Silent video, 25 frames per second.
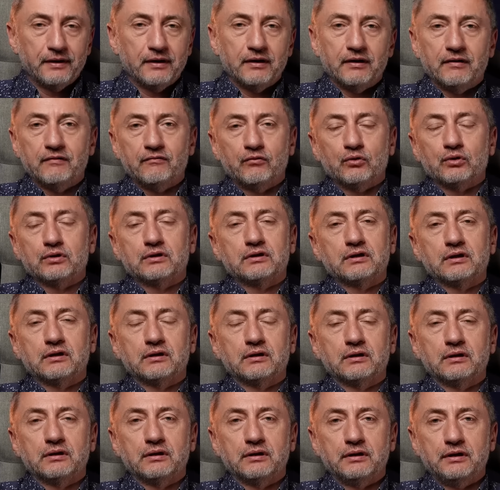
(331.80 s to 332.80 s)
а вот,
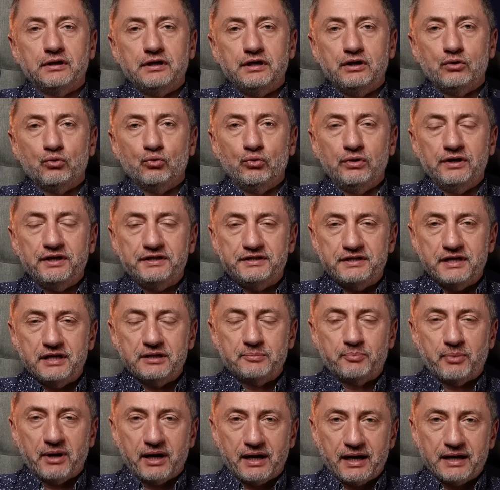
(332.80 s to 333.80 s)
э, и
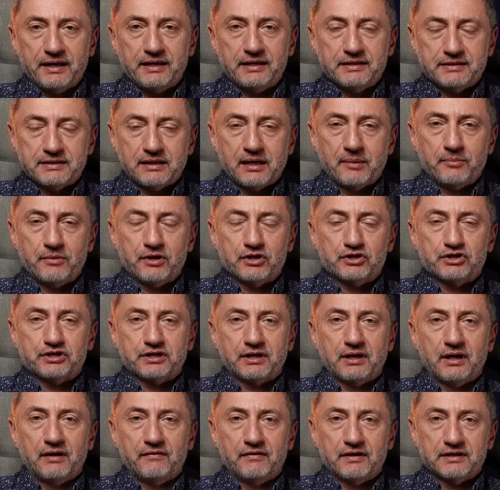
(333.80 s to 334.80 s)
улететь, пока есть
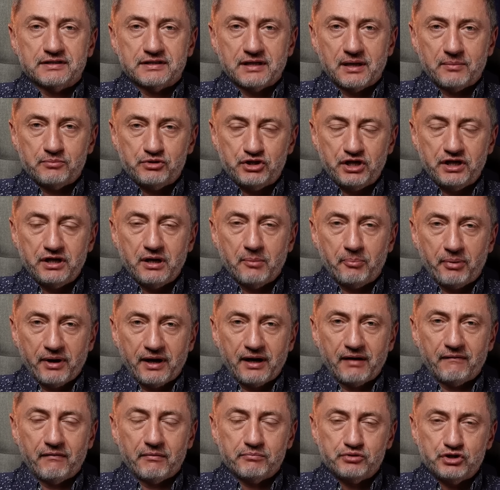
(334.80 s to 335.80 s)
коммерческое авиасообщение,
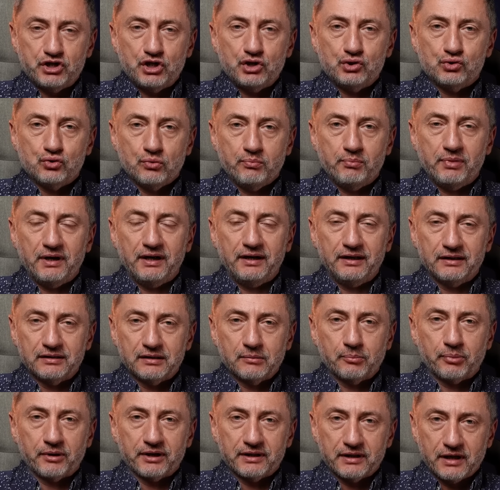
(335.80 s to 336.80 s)
пока вообще еще
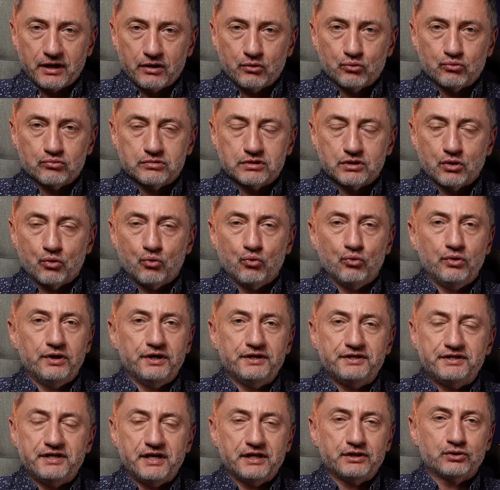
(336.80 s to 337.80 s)
билеты продаются.
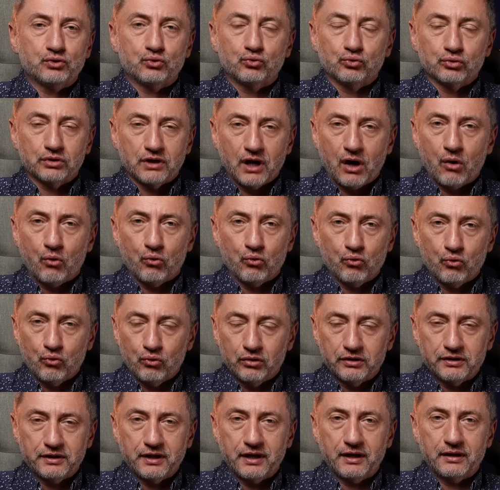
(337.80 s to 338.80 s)
Улететь куда
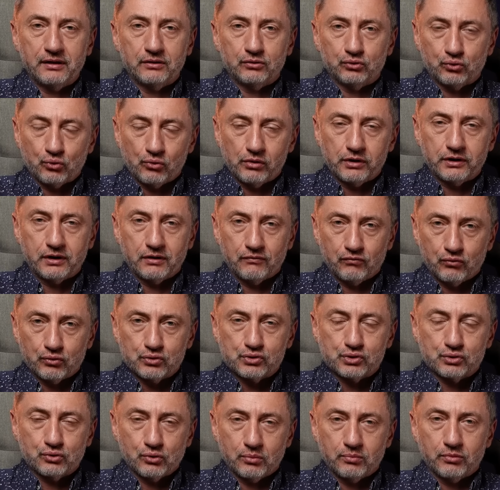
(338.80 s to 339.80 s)
угодно, только
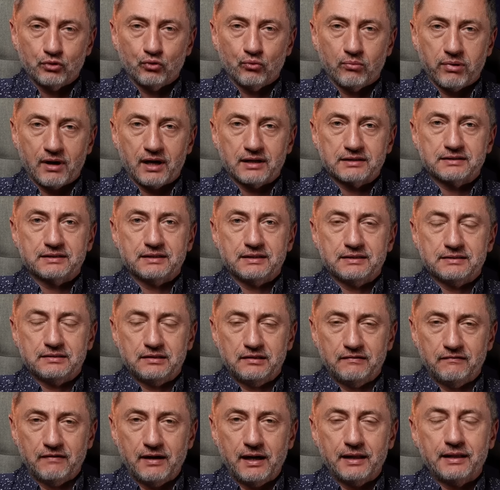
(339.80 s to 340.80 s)
вот чтобы убраться из
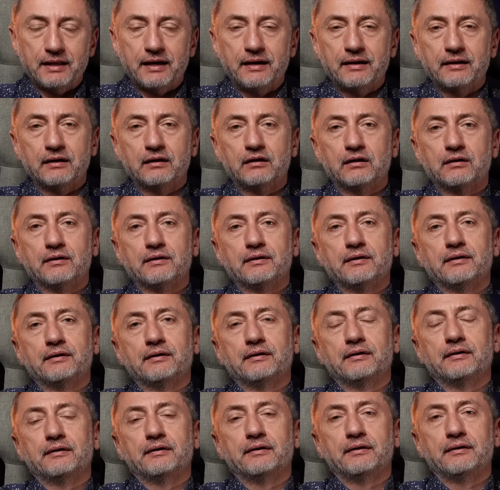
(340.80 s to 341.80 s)
Ливана.
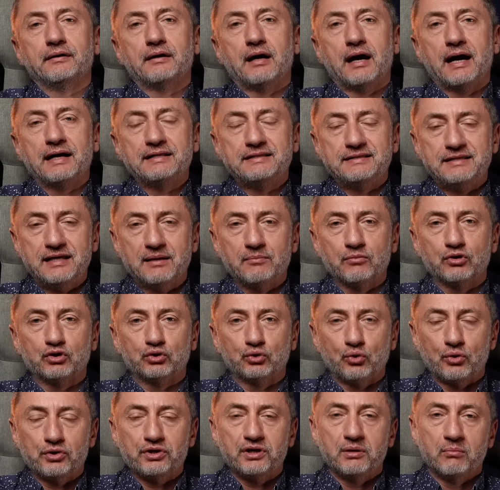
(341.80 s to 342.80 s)
Э, а тем,
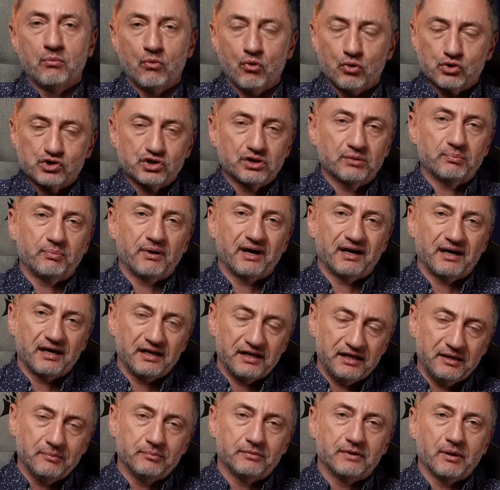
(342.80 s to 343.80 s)
кто не может по
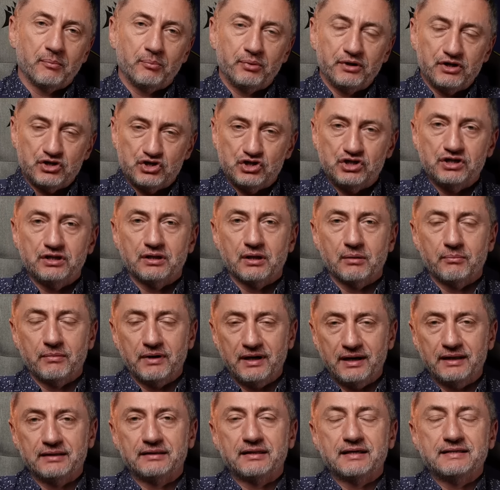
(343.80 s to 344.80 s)
каким-то причинам
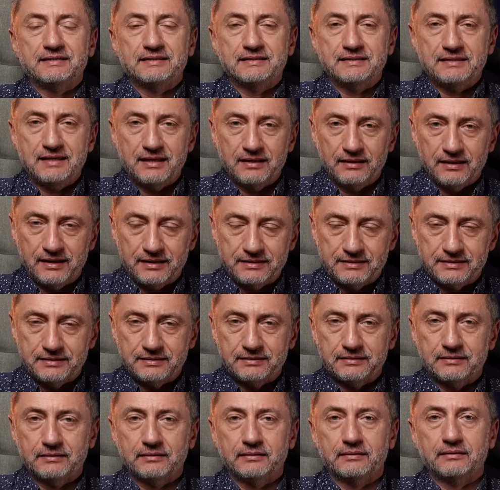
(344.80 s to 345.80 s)
это
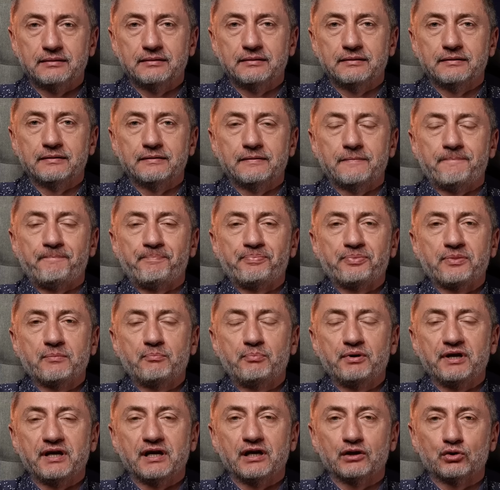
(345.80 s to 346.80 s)
сделать, э,
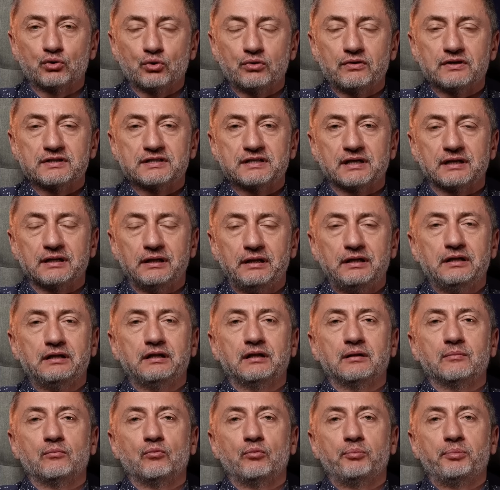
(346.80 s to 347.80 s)
приготовиться к
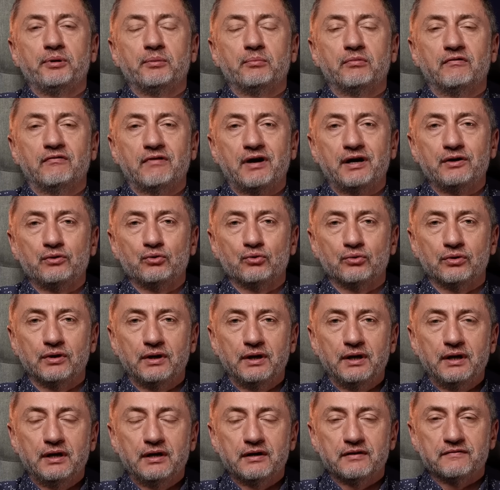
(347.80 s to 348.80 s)
длительному пребыванию
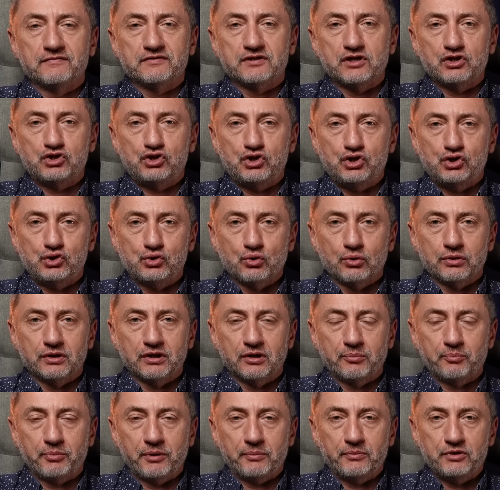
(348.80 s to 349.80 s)
в
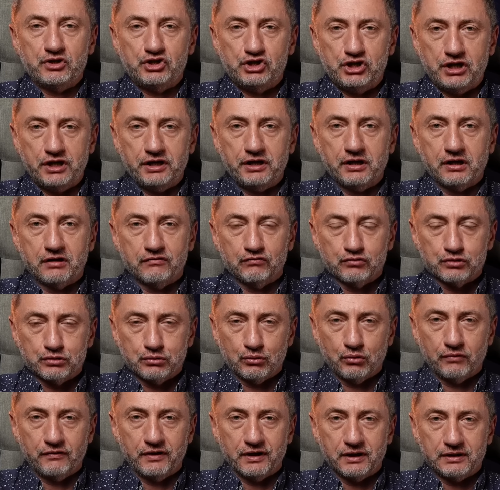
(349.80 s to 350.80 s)
защищенных помещениях в
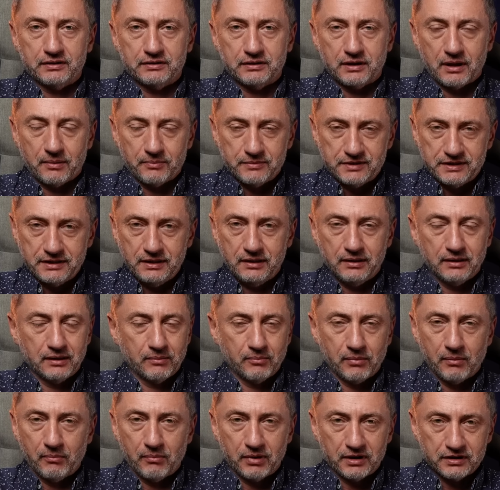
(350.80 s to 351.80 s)
условиях там,
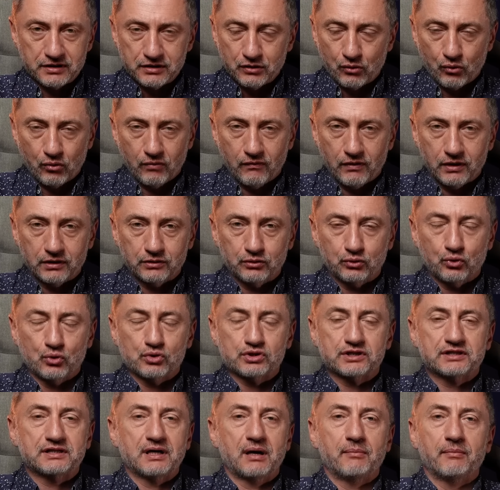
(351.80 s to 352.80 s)
сильных бомбардировок.
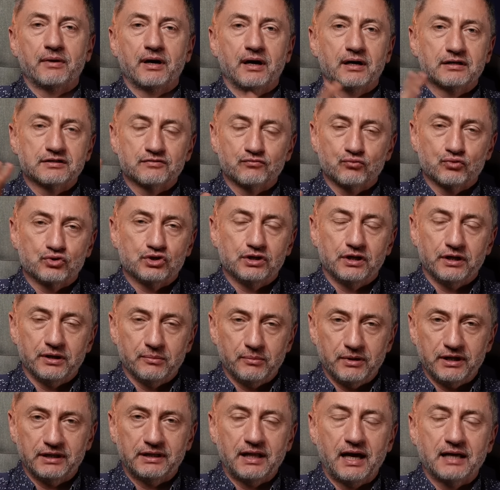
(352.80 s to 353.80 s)
То же самое озвучили и
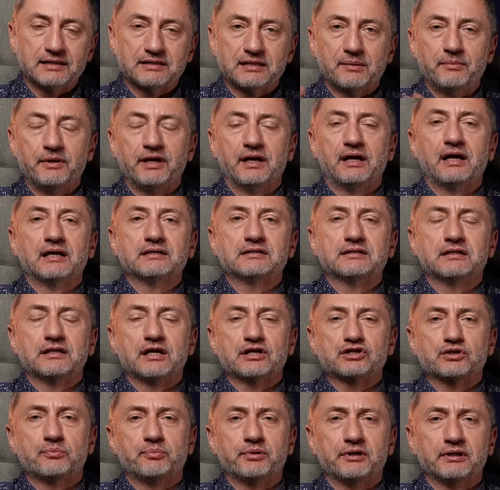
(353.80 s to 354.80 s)
британцы. Американцы
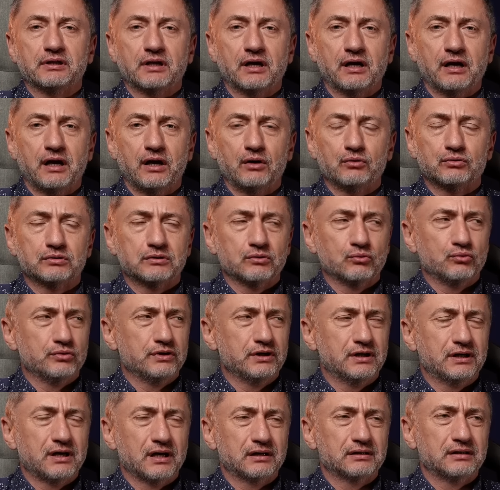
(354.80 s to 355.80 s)
даже предлагают, у
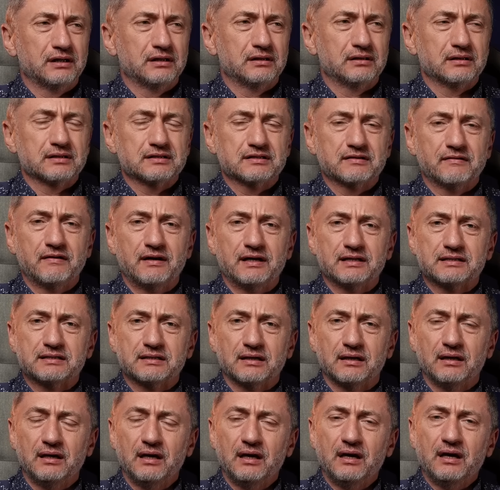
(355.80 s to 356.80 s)
них как-то это
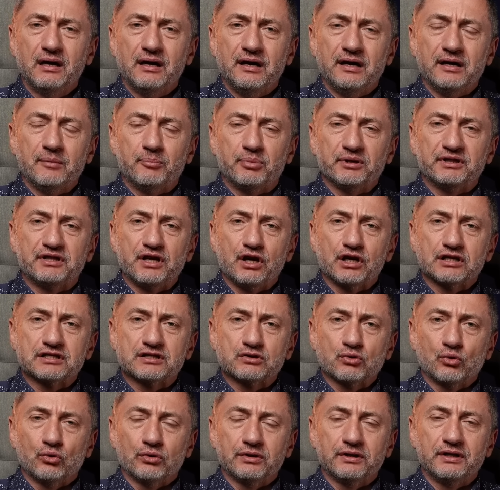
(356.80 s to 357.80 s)
называется,
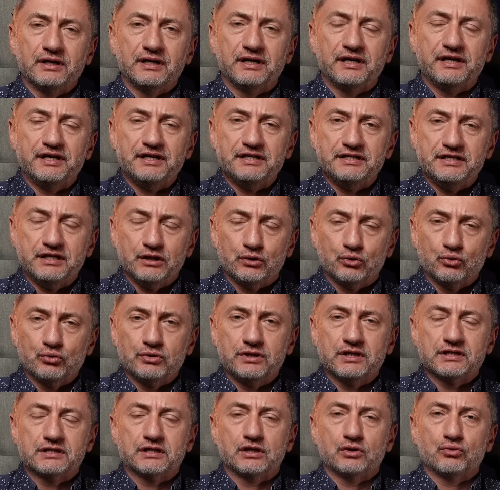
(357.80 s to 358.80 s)
репатриационный кредит. Ну,
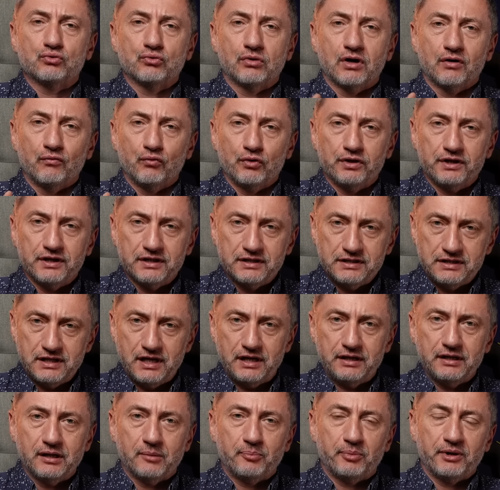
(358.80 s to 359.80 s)
дескать, у кого нет
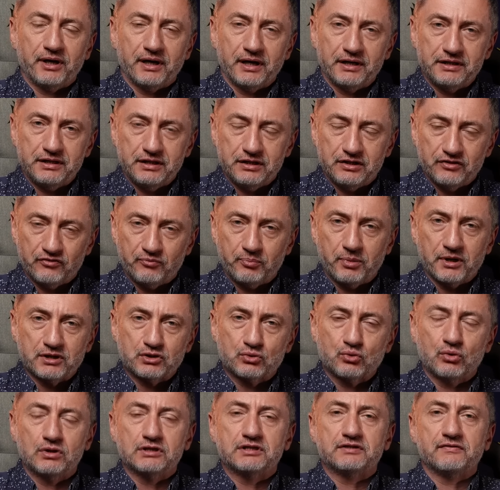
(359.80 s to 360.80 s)
денег, приходите в
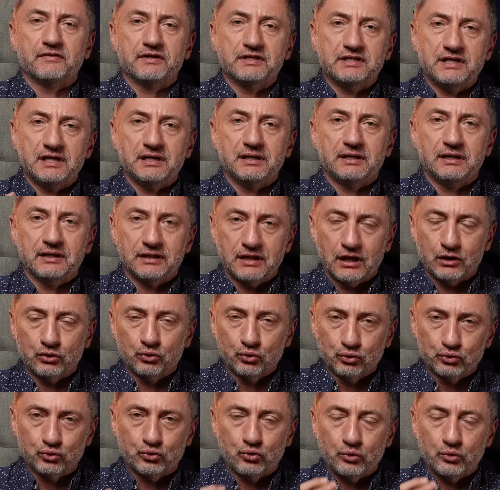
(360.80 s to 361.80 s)
посольство, деньги дадут,